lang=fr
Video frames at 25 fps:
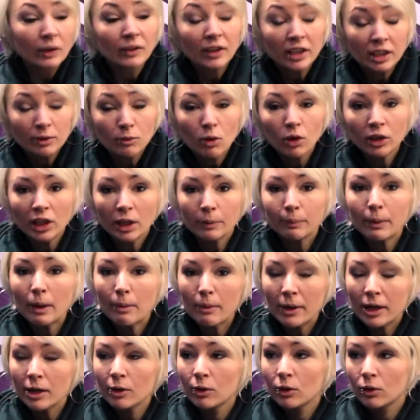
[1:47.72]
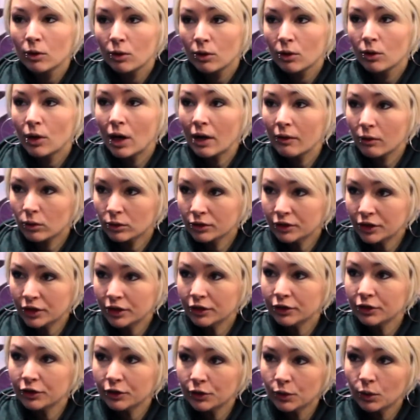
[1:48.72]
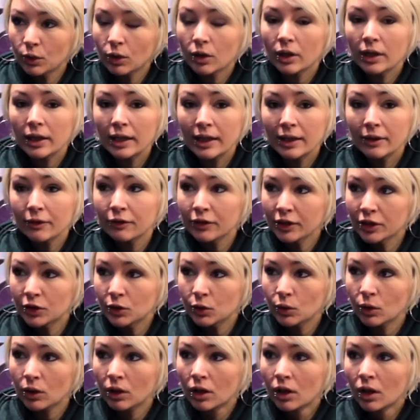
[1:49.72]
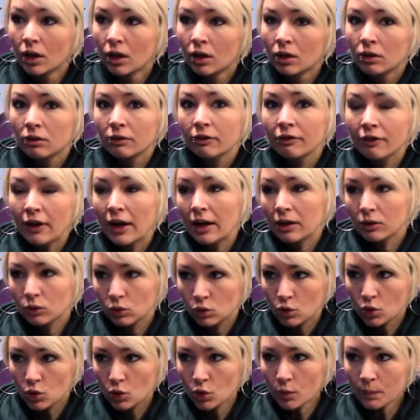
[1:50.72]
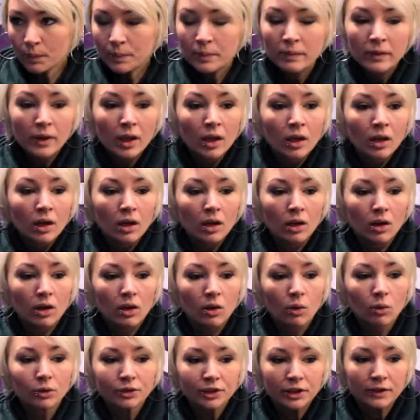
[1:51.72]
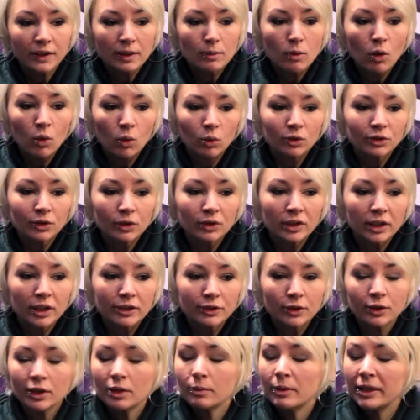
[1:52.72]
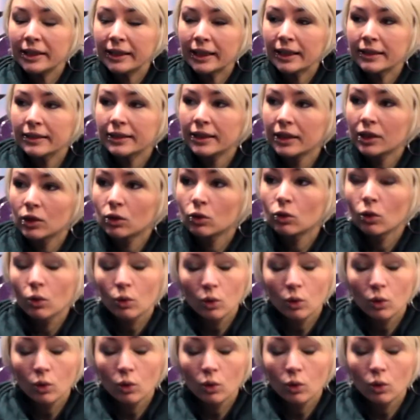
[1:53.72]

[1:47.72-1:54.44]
effectivement, on a pas mal avancé sur les features phares du jeu. on s'est vraiment concentré sur les mécaniques de